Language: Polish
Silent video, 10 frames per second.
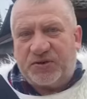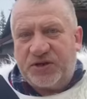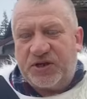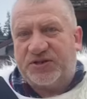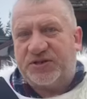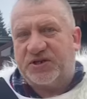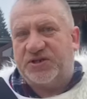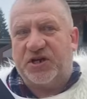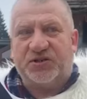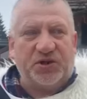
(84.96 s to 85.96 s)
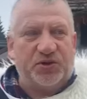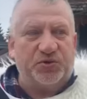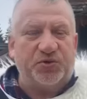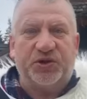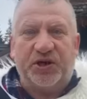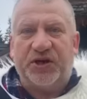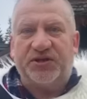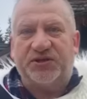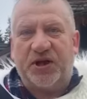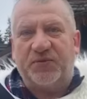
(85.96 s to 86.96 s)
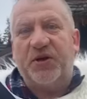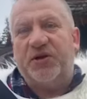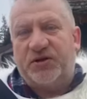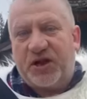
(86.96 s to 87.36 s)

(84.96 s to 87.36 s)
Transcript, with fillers: To nie jest tak, że ja tylko tutaj jestem,